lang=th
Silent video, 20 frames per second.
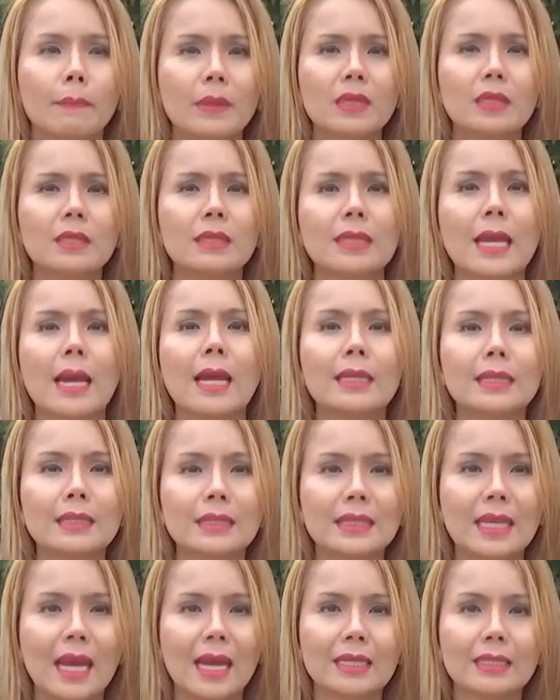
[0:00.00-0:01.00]
คือการ
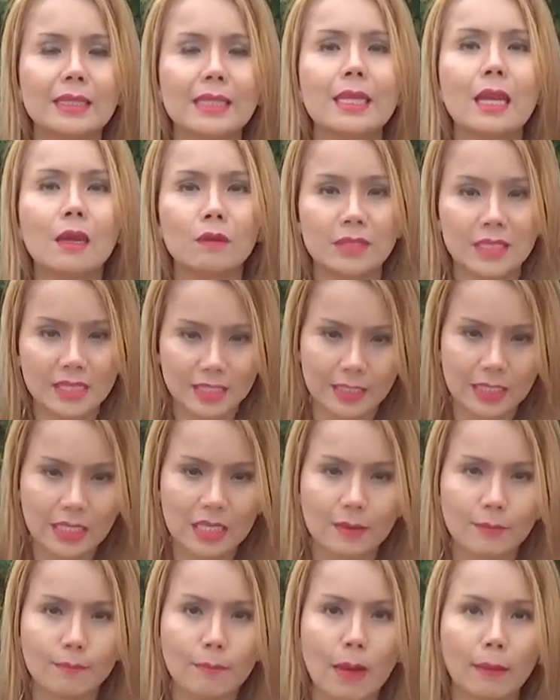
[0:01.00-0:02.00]
การที่เราจะ
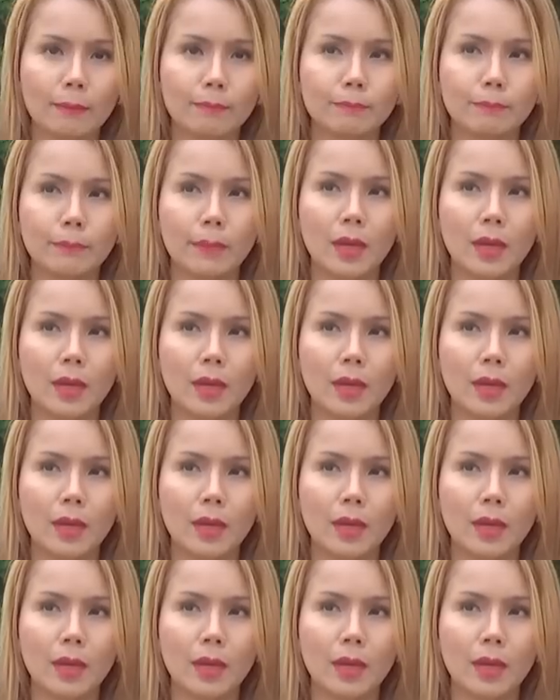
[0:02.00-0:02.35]
คีปแบบ